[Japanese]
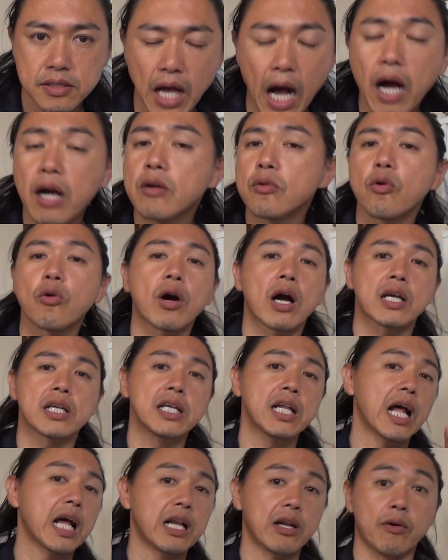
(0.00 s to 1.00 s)
あんこは
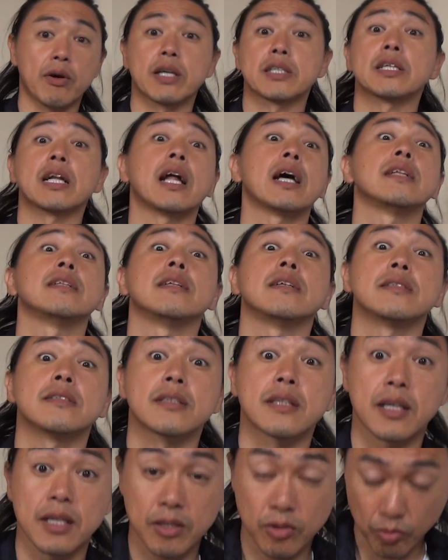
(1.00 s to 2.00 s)
嫌いなわけじゃないんで
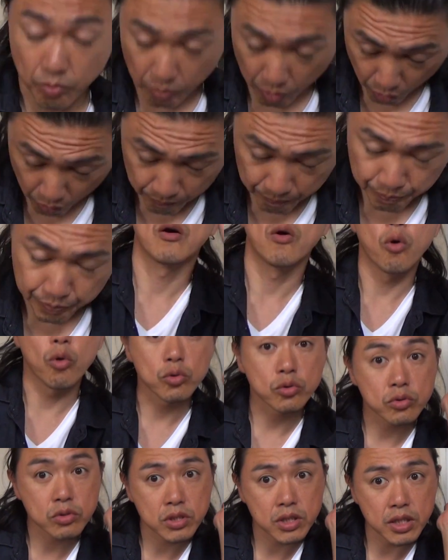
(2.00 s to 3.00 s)
すけど
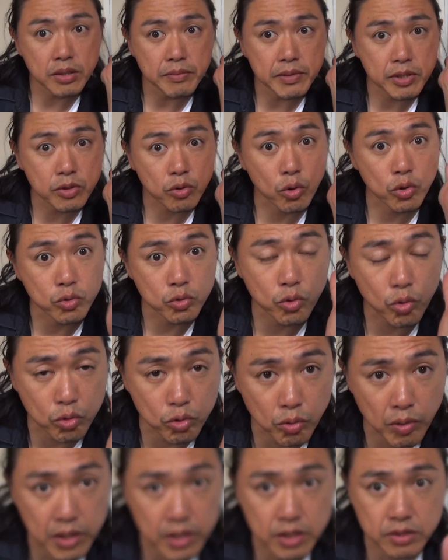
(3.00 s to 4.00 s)
お月見というこ
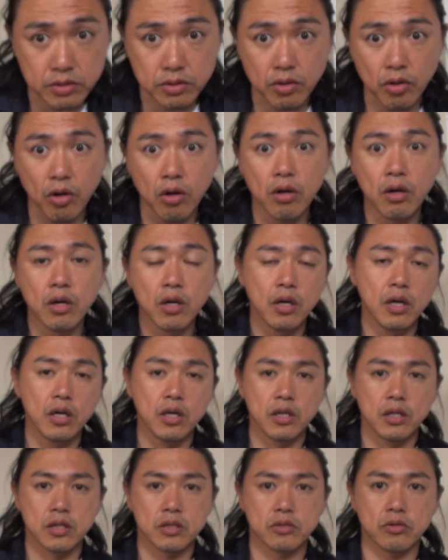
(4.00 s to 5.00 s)
とはですよ
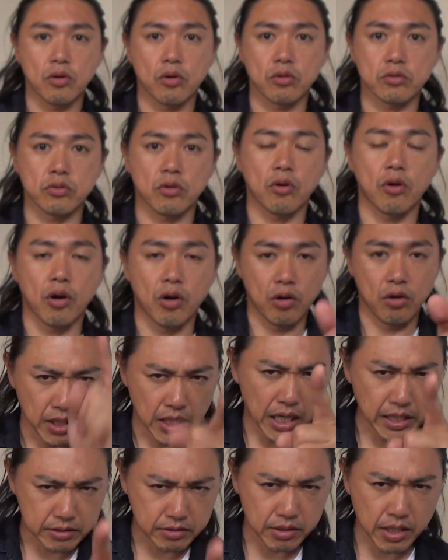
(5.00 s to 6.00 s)
そろそろ
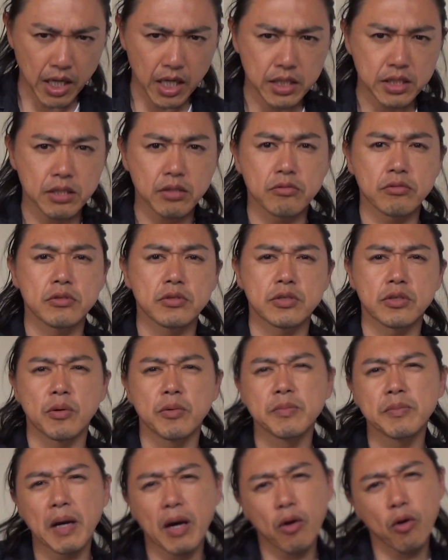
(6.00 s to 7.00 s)
やつがやってくるんですよ
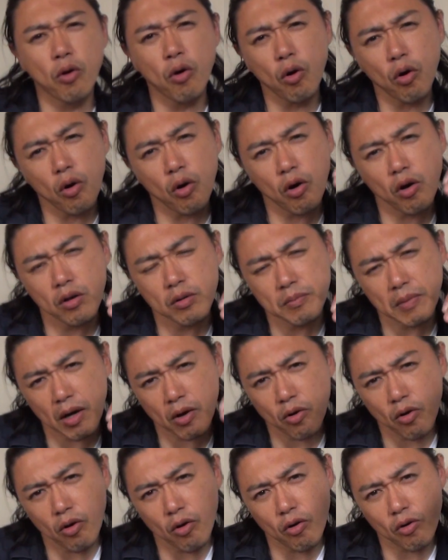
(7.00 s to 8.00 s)
今こう今
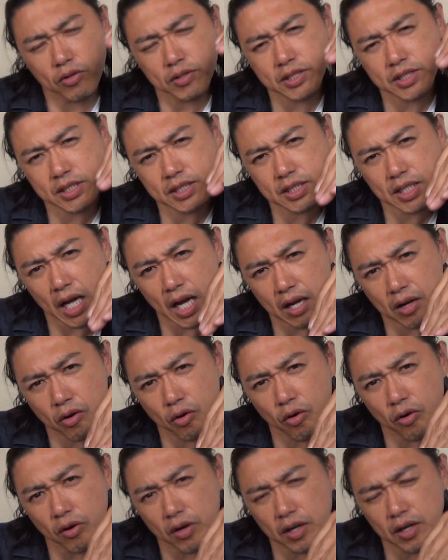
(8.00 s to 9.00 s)
こう落ちたこ
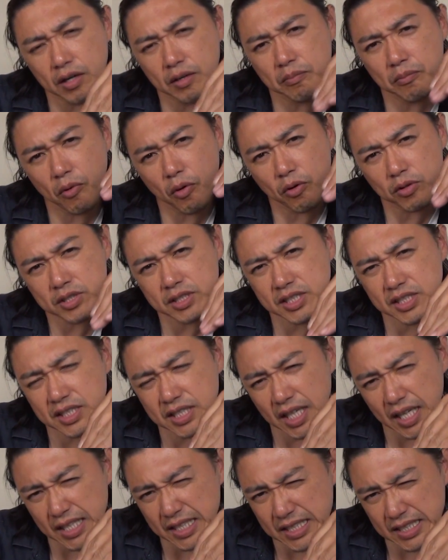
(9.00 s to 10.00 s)
う落ち
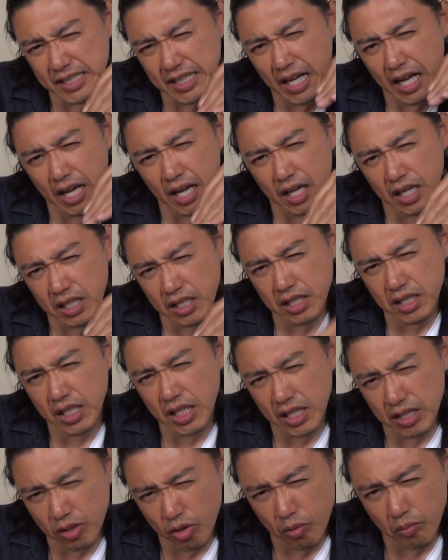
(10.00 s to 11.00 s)
てきた
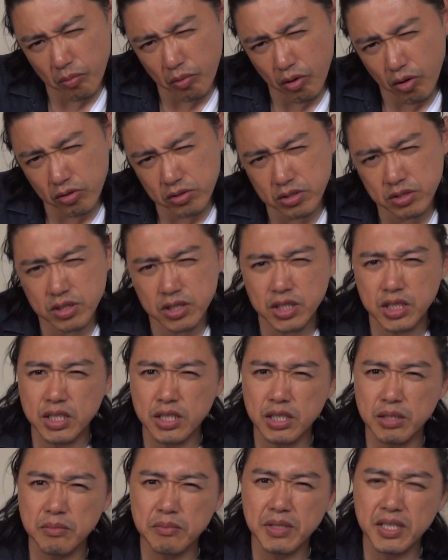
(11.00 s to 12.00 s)
けども
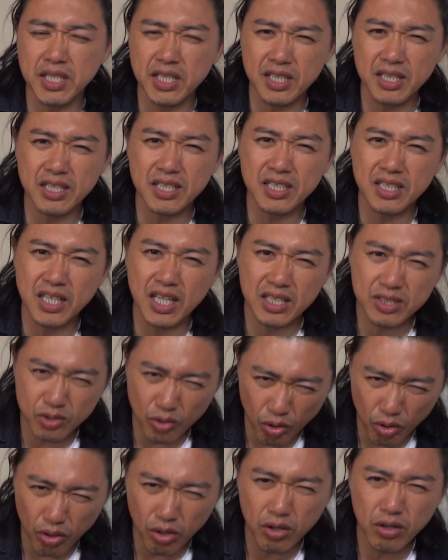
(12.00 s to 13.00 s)
月見でしょ